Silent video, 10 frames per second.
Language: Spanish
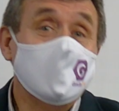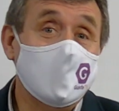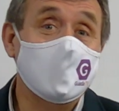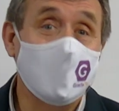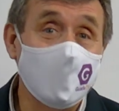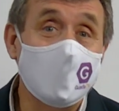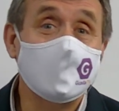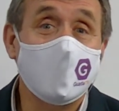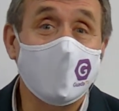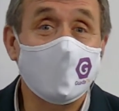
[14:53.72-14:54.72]
ustedes también
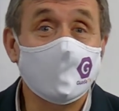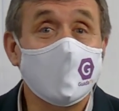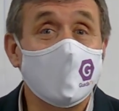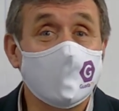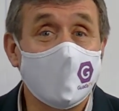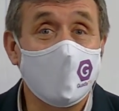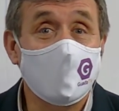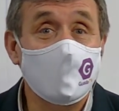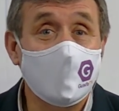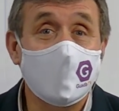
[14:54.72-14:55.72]
les agradecemos que nos hayan
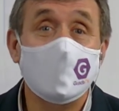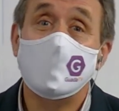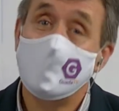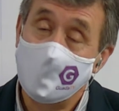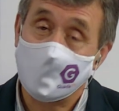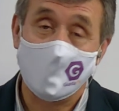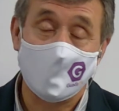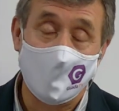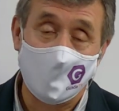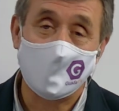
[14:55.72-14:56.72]
acompañado y nos
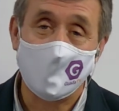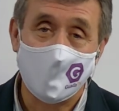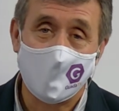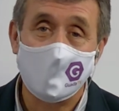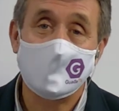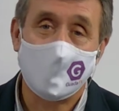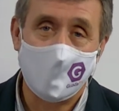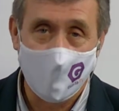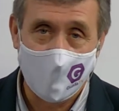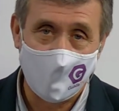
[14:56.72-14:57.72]
vemos el próximo miércoles
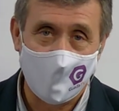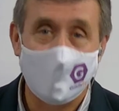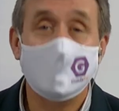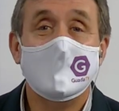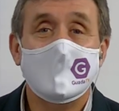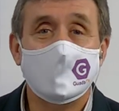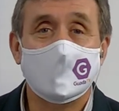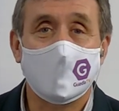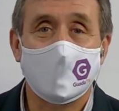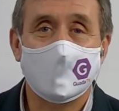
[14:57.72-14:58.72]
aquí en Guadalupe.
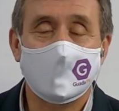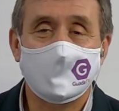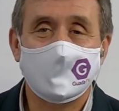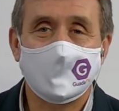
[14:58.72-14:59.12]
Muchas gracias.